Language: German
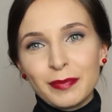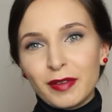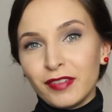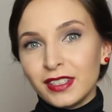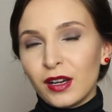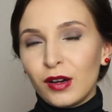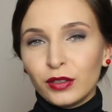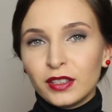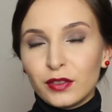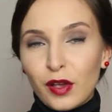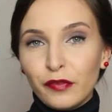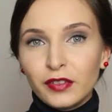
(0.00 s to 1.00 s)
man wird ja auch
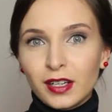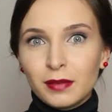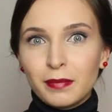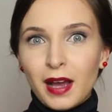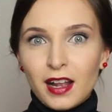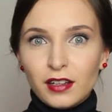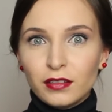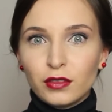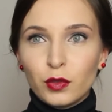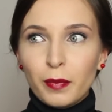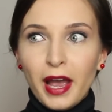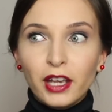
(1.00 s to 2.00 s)
des Öfteren mal
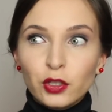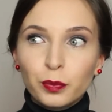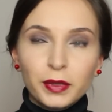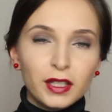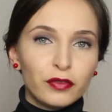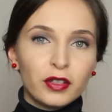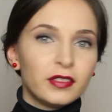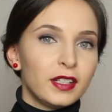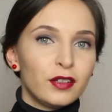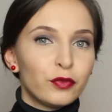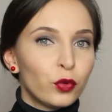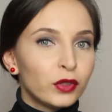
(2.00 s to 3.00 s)
zum Beispiel von
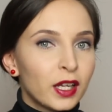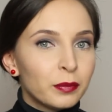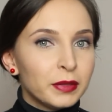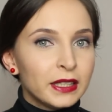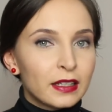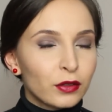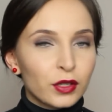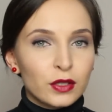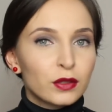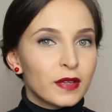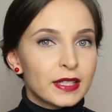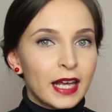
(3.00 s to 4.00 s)
Telefonanbietern oder
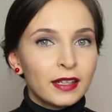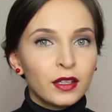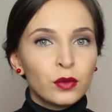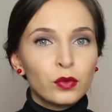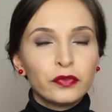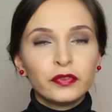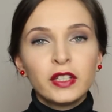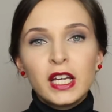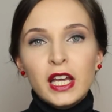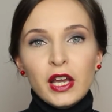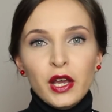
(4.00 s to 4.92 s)
sowas angerufen.